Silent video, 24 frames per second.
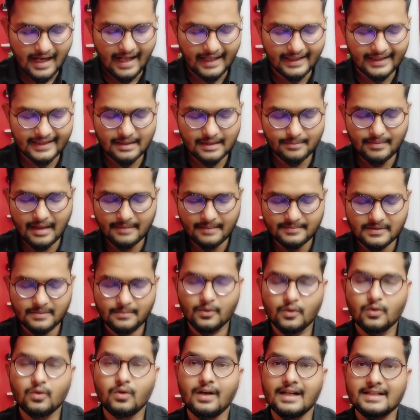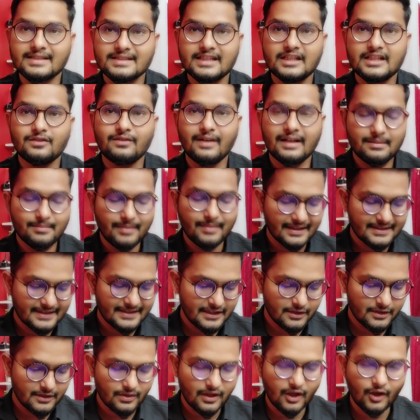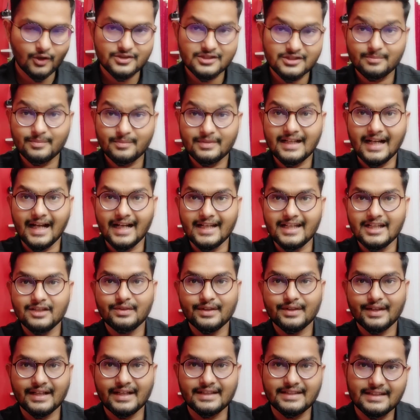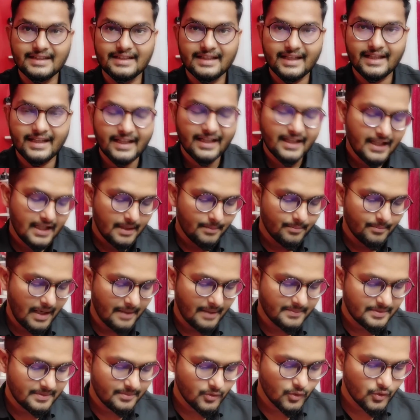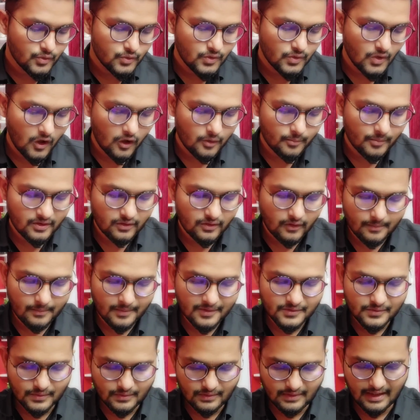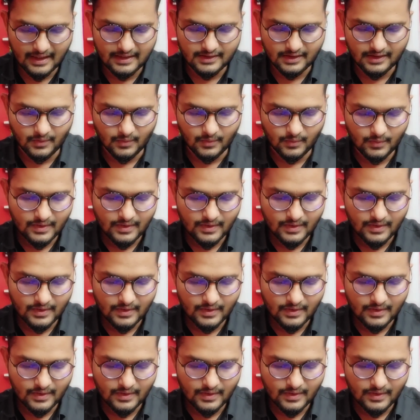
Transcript: हालांकि मैं आप सभी को अश्लील वाले बातें नहीं सुनाऊँ जिसमें गालियाँ वगैरह दी गई है मैं आप सभी को नॉर्मल नॉर्मल सुनाता